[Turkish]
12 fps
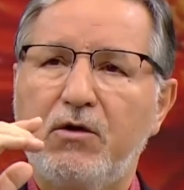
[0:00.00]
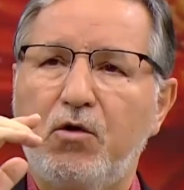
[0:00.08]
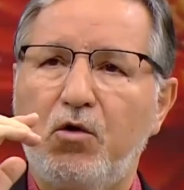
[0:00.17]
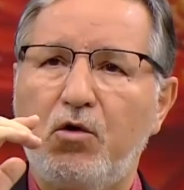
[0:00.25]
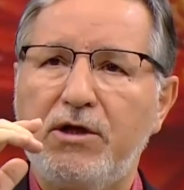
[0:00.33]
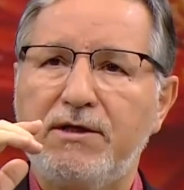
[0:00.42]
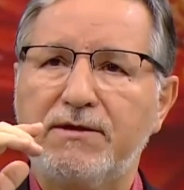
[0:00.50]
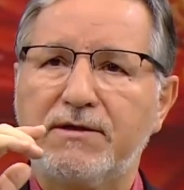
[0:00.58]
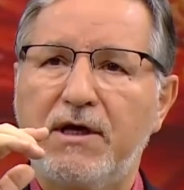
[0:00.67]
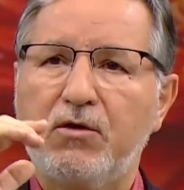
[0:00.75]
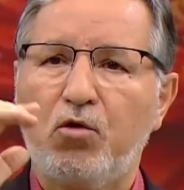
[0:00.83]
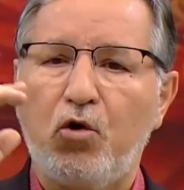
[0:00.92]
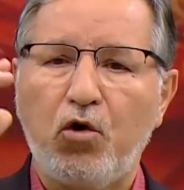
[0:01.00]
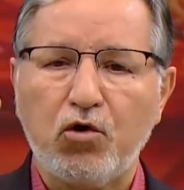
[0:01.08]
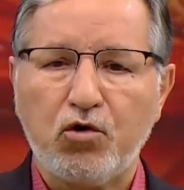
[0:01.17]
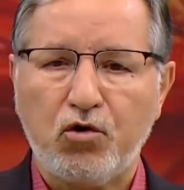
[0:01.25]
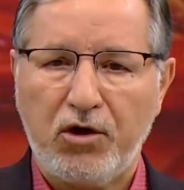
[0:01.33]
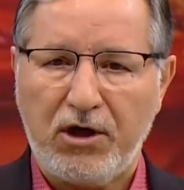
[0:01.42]
o insan on
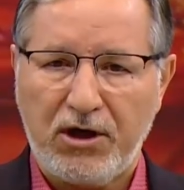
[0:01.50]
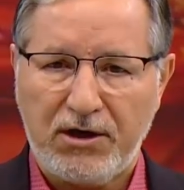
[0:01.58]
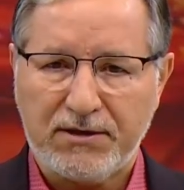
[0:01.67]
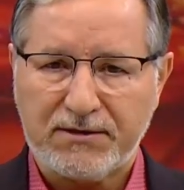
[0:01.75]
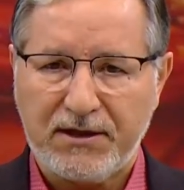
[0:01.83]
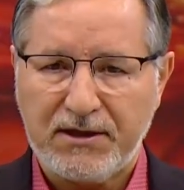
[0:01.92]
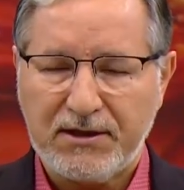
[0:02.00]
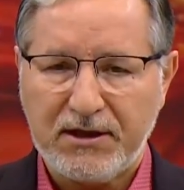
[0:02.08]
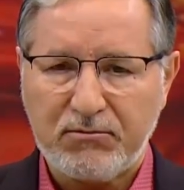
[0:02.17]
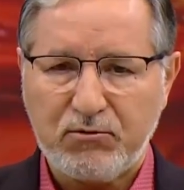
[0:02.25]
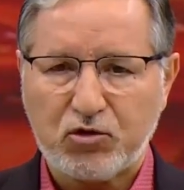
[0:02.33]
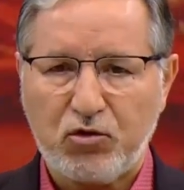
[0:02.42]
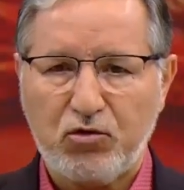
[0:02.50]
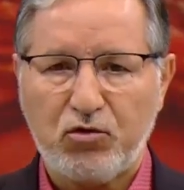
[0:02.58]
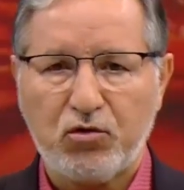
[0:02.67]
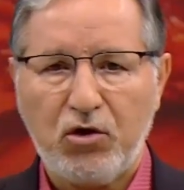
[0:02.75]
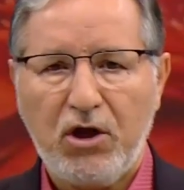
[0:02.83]
köle azat etmiş olur.